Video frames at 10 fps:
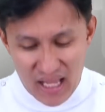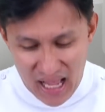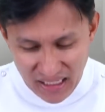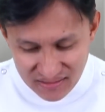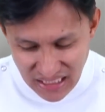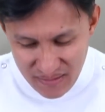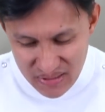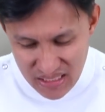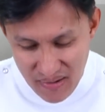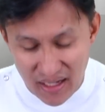Ang sa
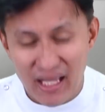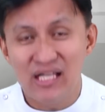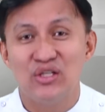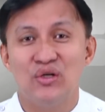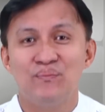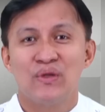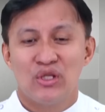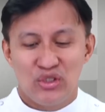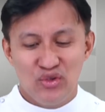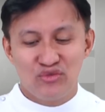sa Ebanghelyo,
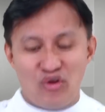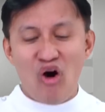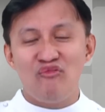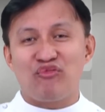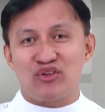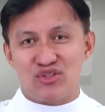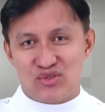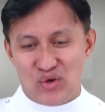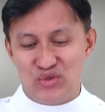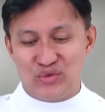yung comfort zone,